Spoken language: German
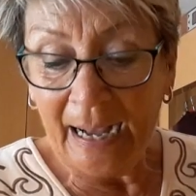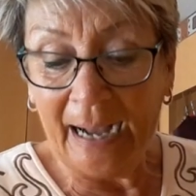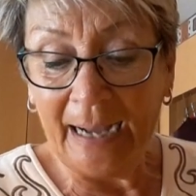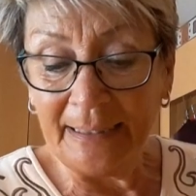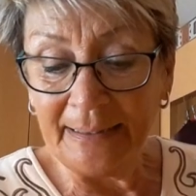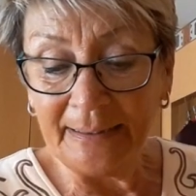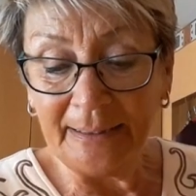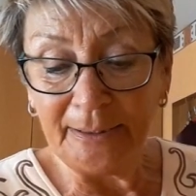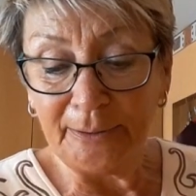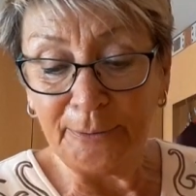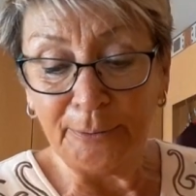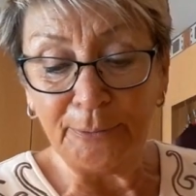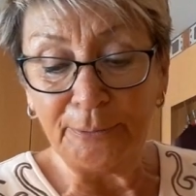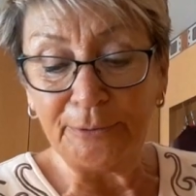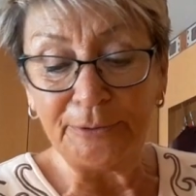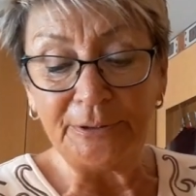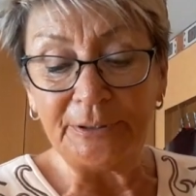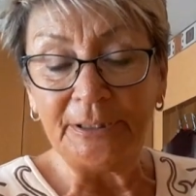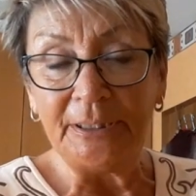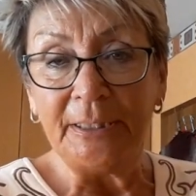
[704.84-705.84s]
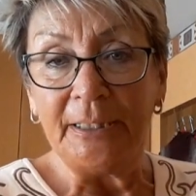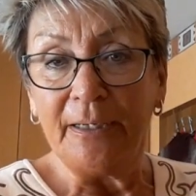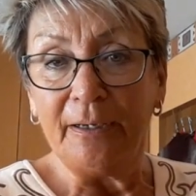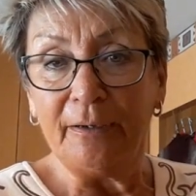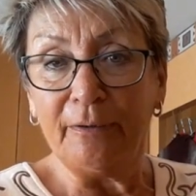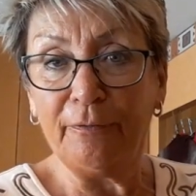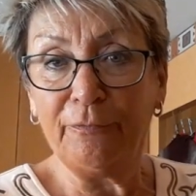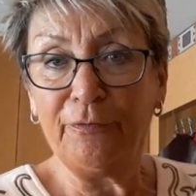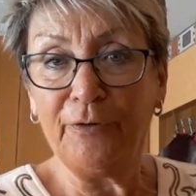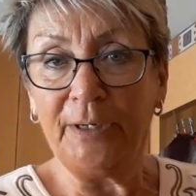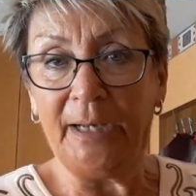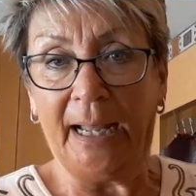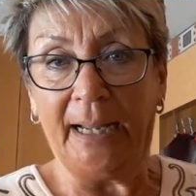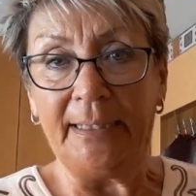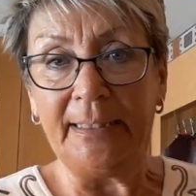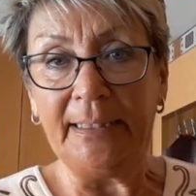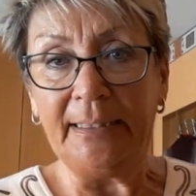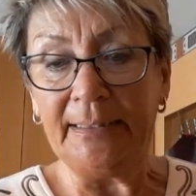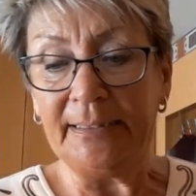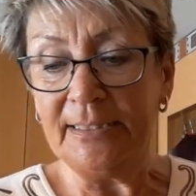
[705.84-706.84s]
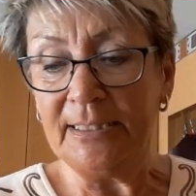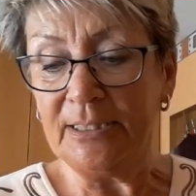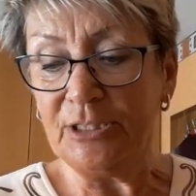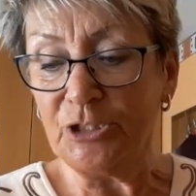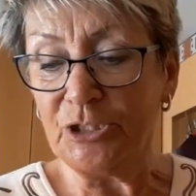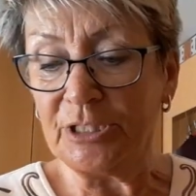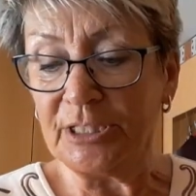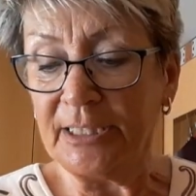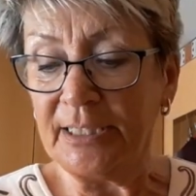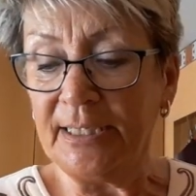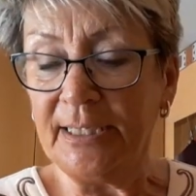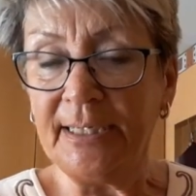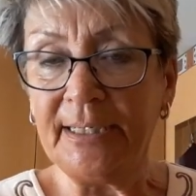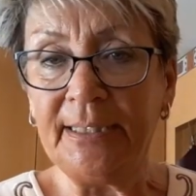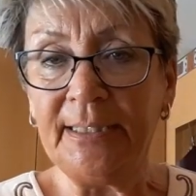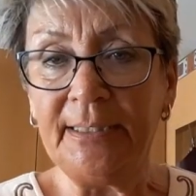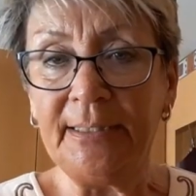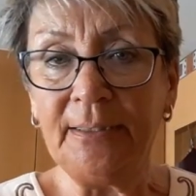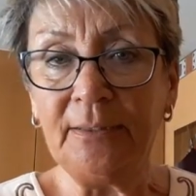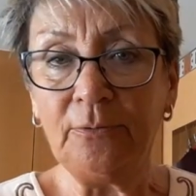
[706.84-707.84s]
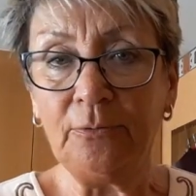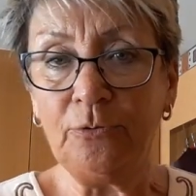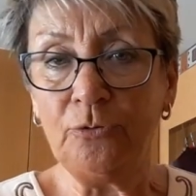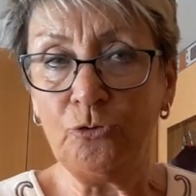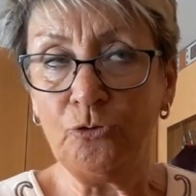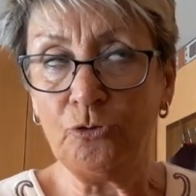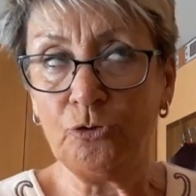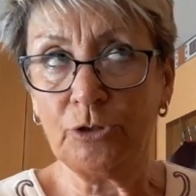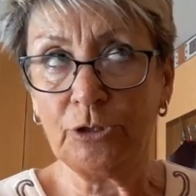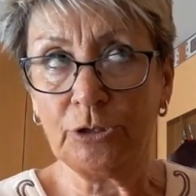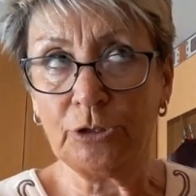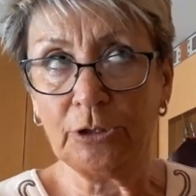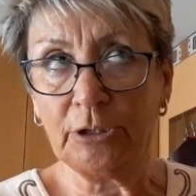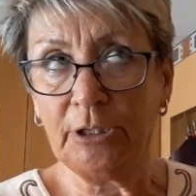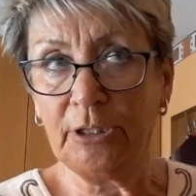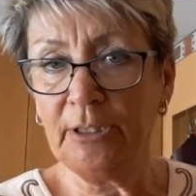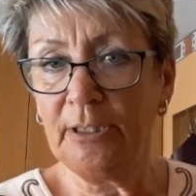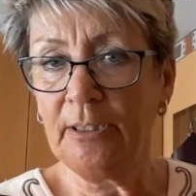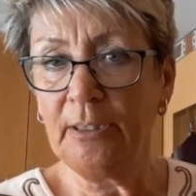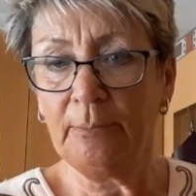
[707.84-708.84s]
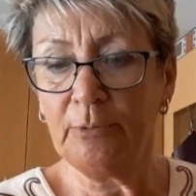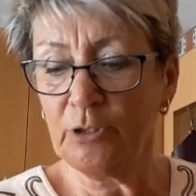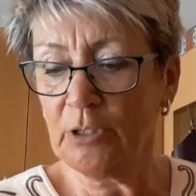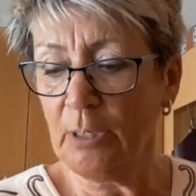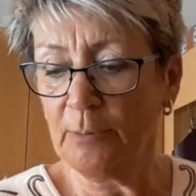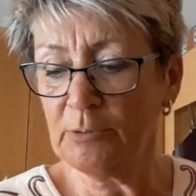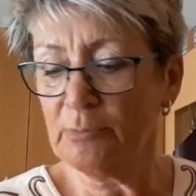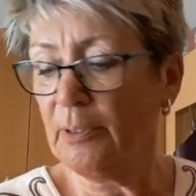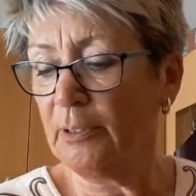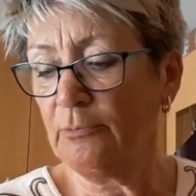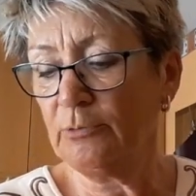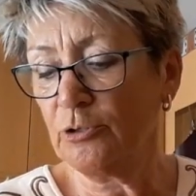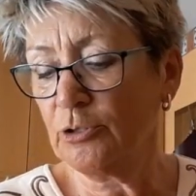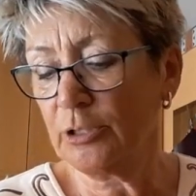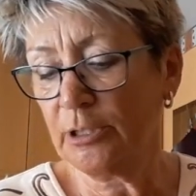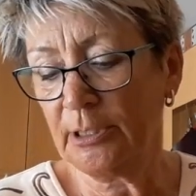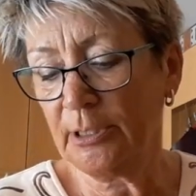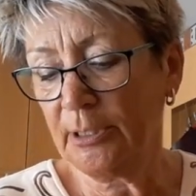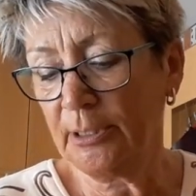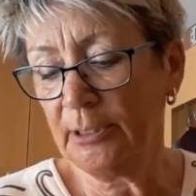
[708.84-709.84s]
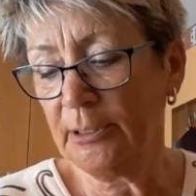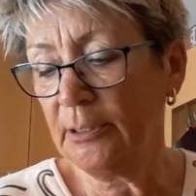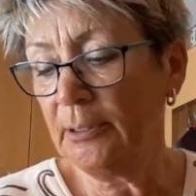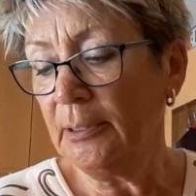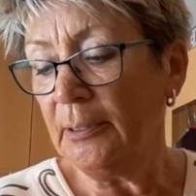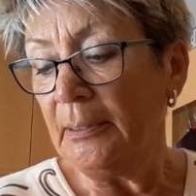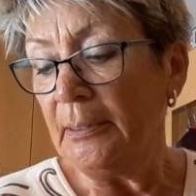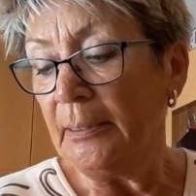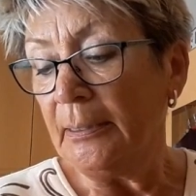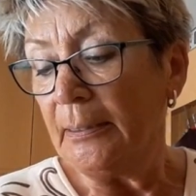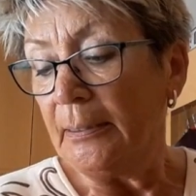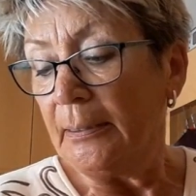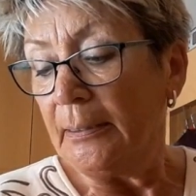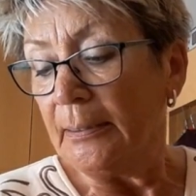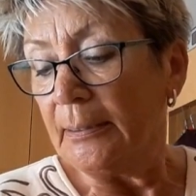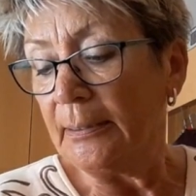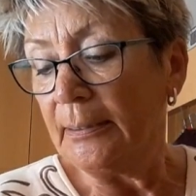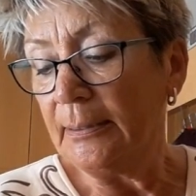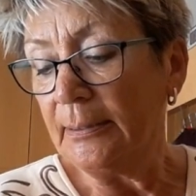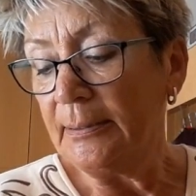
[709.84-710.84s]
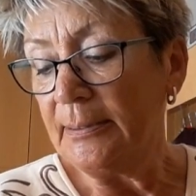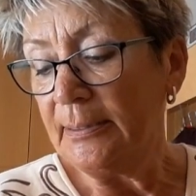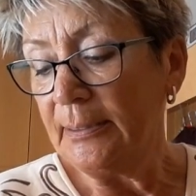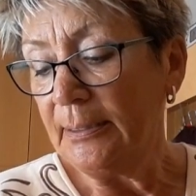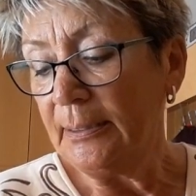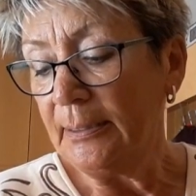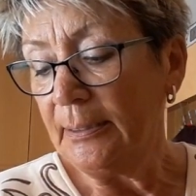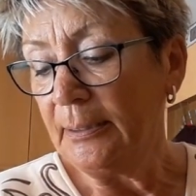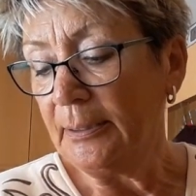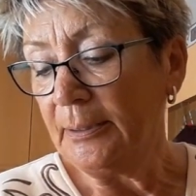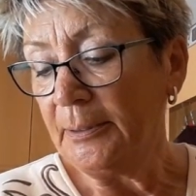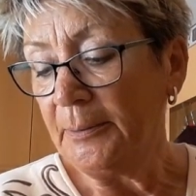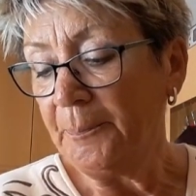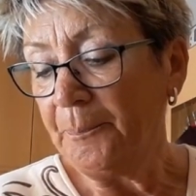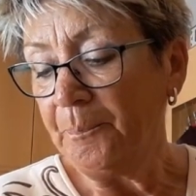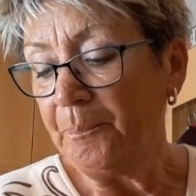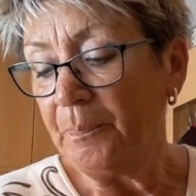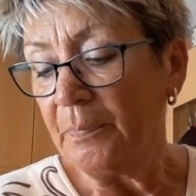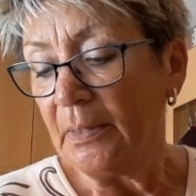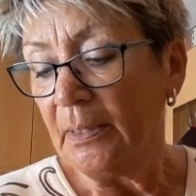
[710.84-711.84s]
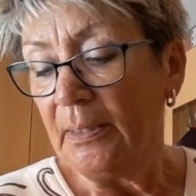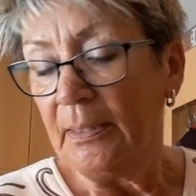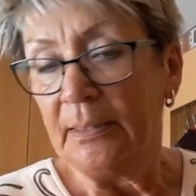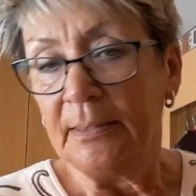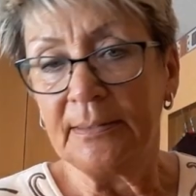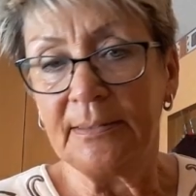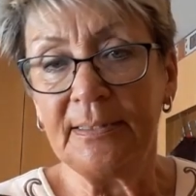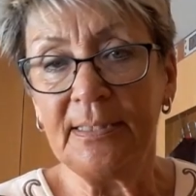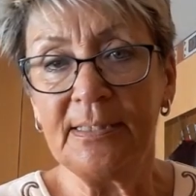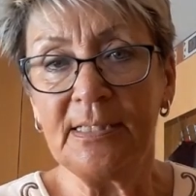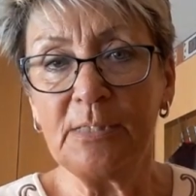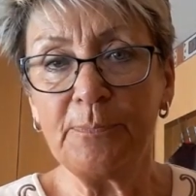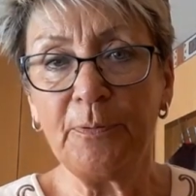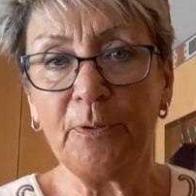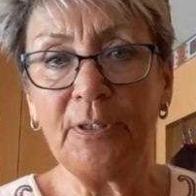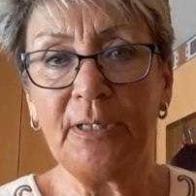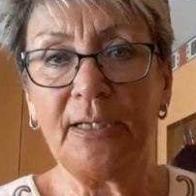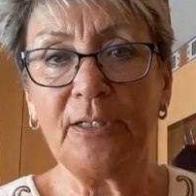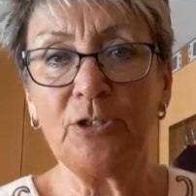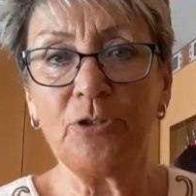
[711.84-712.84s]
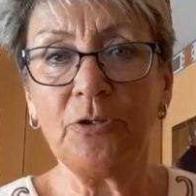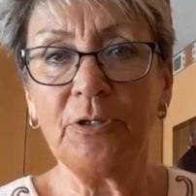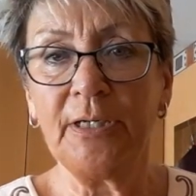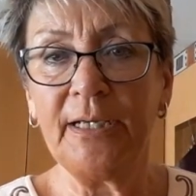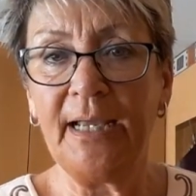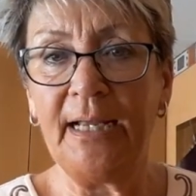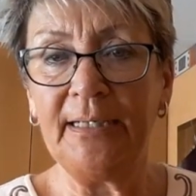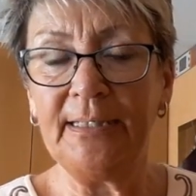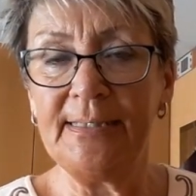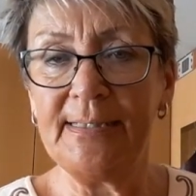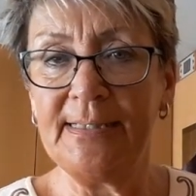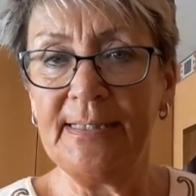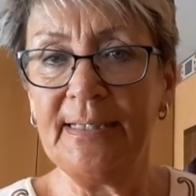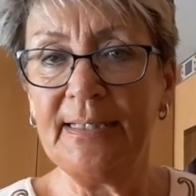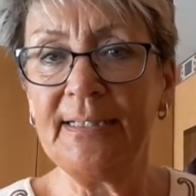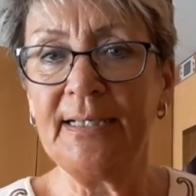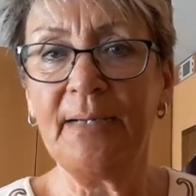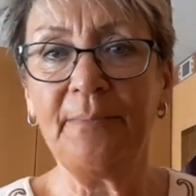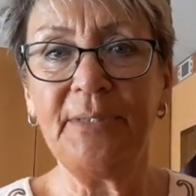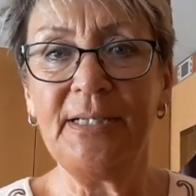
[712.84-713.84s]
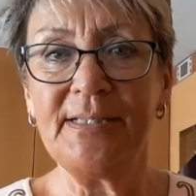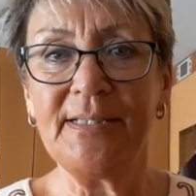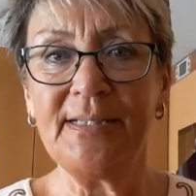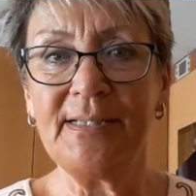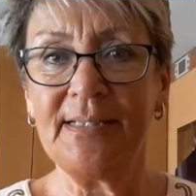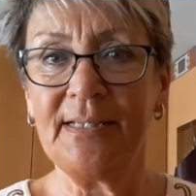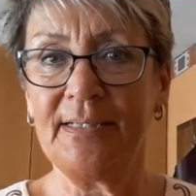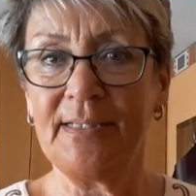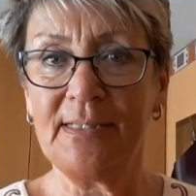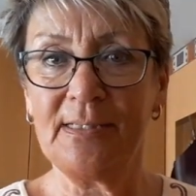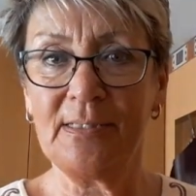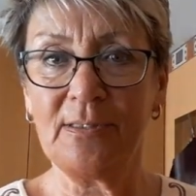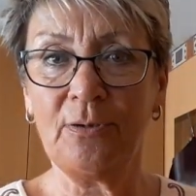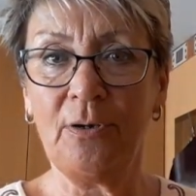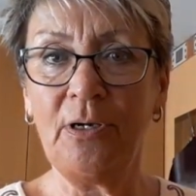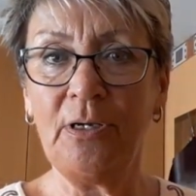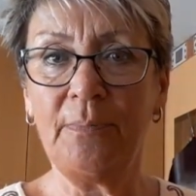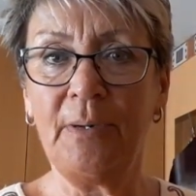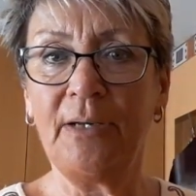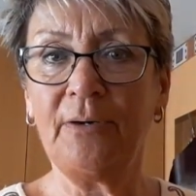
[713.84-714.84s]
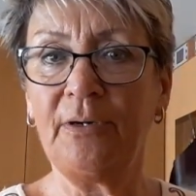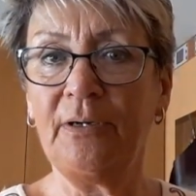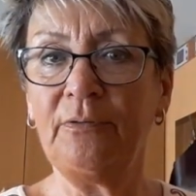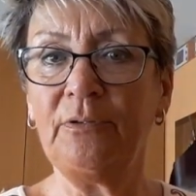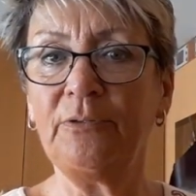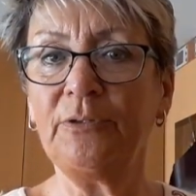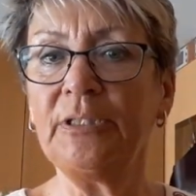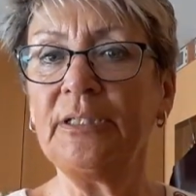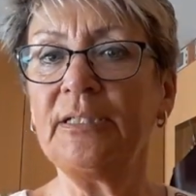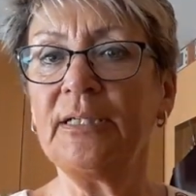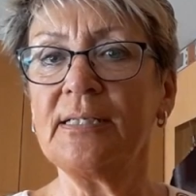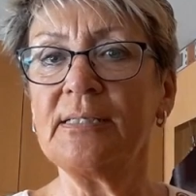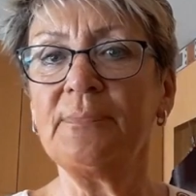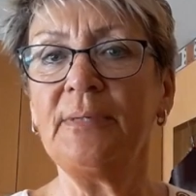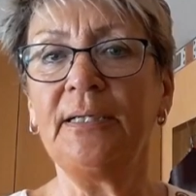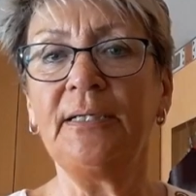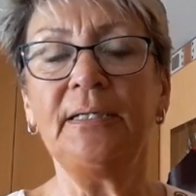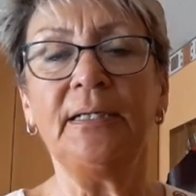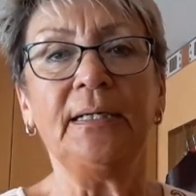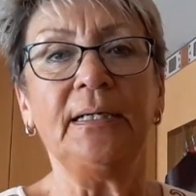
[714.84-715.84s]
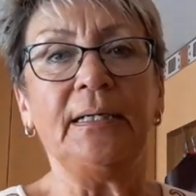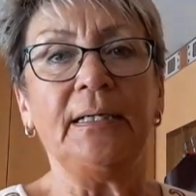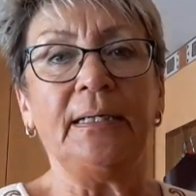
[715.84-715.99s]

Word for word: angeguckt von anderen Strickerinnen und Strickern, aber ich glaube, es waren nur Strickerinnen, äh, die ähm, dieses Projekt schon realisiert haben. Das ist ja das Tolle bei Revelry, dass man